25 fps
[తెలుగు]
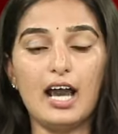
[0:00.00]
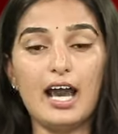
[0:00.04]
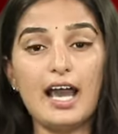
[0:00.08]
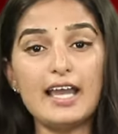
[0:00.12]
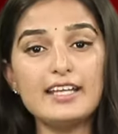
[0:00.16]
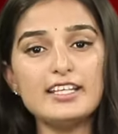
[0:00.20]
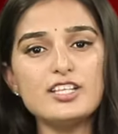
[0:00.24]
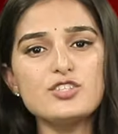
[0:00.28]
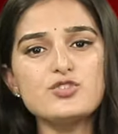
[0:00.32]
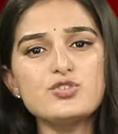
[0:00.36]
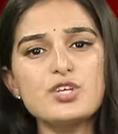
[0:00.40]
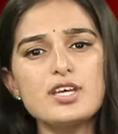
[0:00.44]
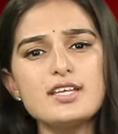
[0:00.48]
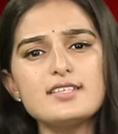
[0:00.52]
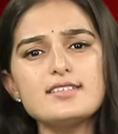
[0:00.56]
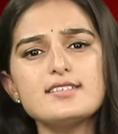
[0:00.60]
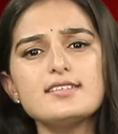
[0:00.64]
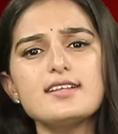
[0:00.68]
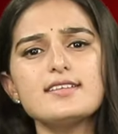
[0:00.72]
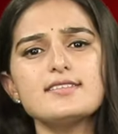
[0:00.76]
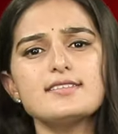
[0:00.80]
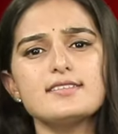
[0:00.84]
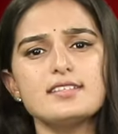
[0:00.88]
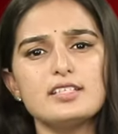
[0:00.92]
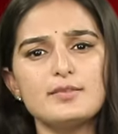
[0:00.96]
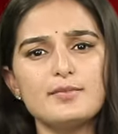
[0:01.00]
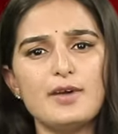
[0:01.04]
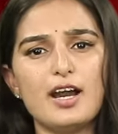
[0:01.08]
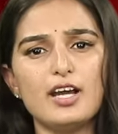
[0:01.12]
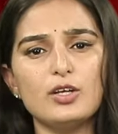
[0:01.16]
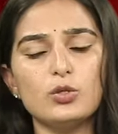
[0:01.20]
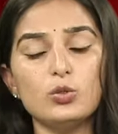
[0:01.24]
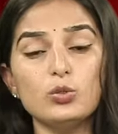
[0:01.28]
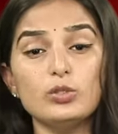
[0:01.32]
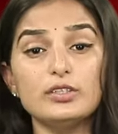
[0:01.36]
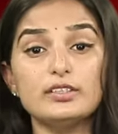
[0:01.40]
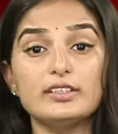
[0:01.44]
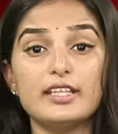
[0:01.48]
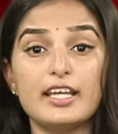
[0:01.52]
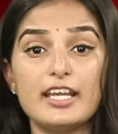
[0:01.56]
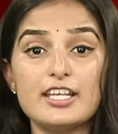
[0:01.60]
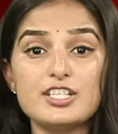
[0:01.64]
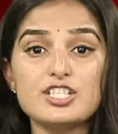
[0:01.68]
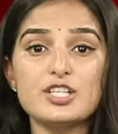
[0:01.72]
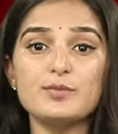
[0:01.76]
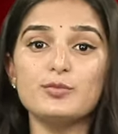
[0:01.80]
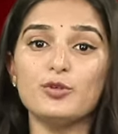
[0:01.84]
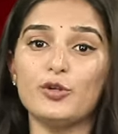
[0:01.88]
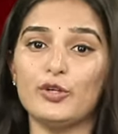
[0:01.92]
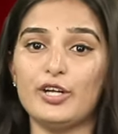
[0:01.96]
ఆయన చేసిన సినిమాలు
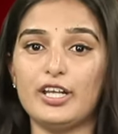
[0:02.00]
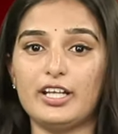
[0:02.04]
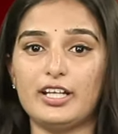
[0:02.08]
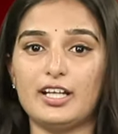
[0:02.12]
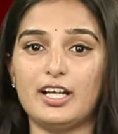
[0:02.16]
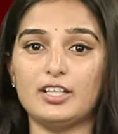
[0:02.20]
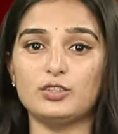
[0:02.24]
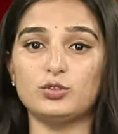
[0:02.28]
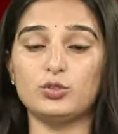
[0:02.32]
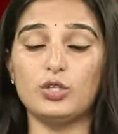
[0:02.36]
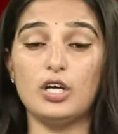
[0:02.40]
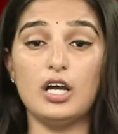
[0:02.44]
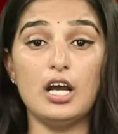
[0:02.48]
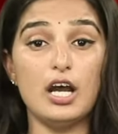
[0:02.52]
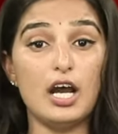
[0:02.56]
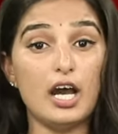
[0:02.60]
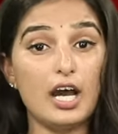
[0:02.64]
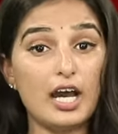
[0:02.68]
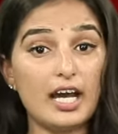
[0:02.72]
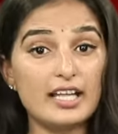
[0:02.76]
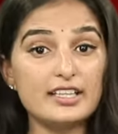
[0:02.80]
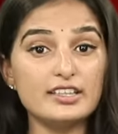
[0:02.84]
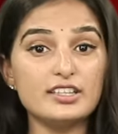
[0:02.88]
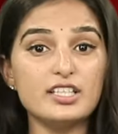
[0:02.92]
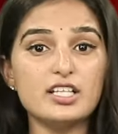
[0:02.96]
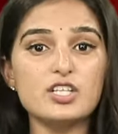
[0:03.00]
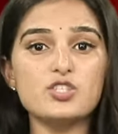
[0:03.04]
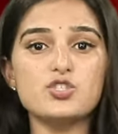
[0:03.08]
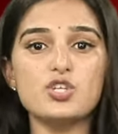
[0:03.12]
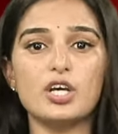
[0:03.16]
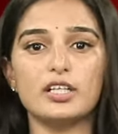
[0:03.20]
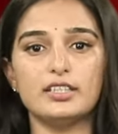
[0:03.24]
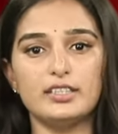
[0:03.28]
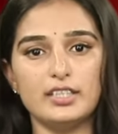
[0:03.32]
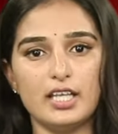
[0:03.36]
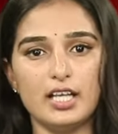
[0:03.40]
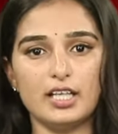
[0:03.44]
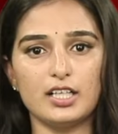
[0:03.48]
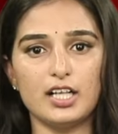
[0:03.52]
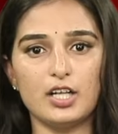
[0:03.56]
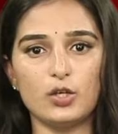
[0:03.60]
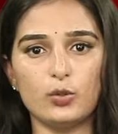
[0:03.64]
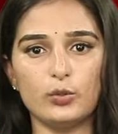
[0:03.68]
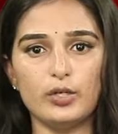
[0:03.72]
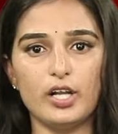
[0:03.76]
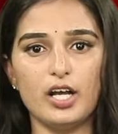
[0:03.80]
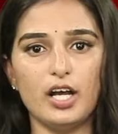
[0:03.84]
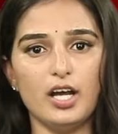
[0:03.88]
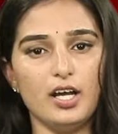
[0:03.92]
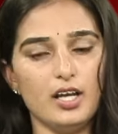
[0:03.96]
దేశంలోనే కాదు అంతర్జాతీయంగా
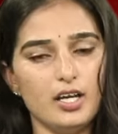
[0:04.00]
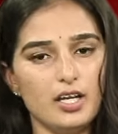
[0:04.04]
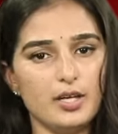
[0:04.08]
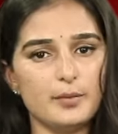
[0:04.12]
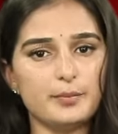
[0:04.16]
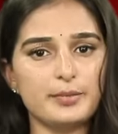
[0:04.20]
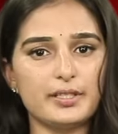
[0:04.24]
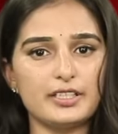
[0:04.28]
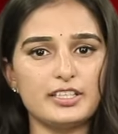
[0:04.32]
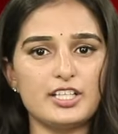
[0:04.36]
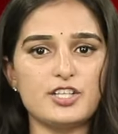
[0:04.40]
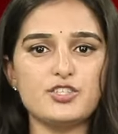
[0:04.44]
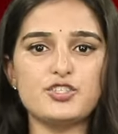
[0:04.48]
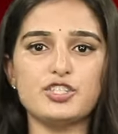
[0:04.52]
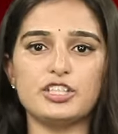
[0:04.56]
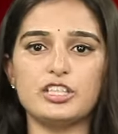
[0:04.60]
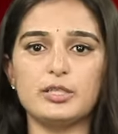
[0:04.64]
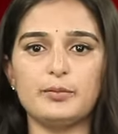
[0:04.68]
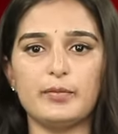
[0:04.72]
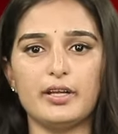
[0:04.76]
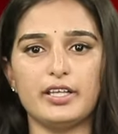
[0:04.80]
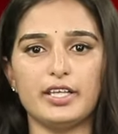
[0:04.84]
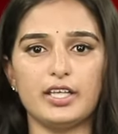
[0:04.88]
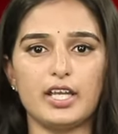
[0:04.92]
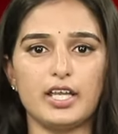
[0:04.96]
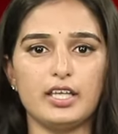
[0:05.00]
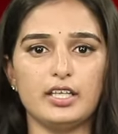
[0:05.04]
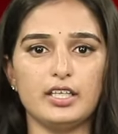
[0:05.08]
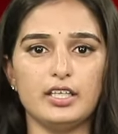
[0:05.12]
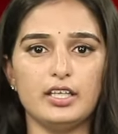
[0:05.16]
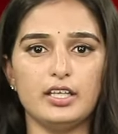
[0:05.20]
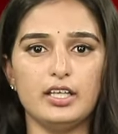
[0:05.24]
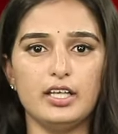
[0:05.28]
కూడా ప్రదర్శితమయ్యాయి